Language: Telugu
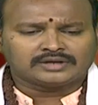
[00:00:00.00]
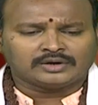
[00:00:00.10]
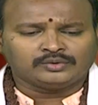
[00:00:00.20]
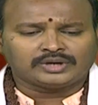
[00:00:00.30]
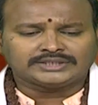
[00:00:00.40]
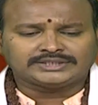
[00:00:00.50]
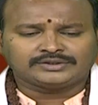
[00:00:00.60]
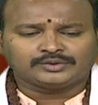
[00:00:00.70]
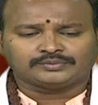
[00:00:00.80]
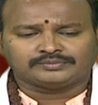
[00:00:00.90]
ధనురాశి
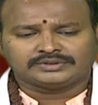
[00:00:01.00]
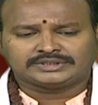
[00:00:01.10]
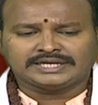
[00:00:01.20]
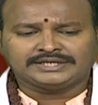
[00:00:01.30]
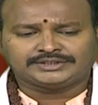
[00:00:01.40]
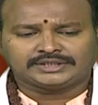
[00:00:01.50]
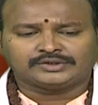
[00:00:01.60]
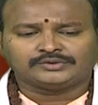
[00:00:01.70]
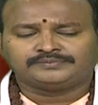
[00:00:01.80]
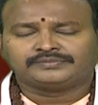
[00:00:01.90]
ఎందు శనీశ్వరుడు